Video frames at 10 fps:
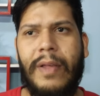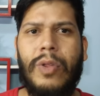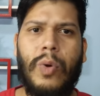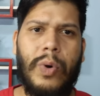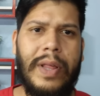
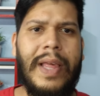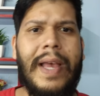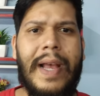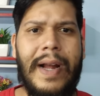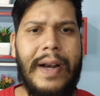सोने से
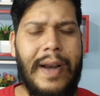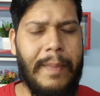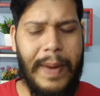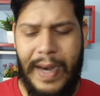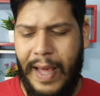एक घंटे
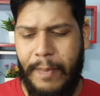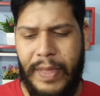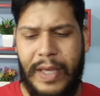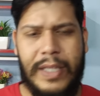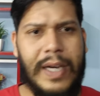पहले आप
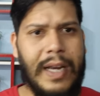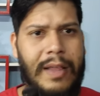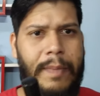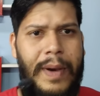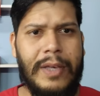इसके चार से
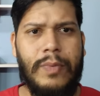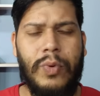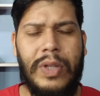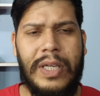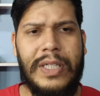पाँच
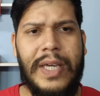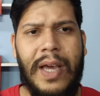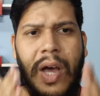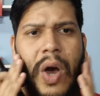बूंद लीजिए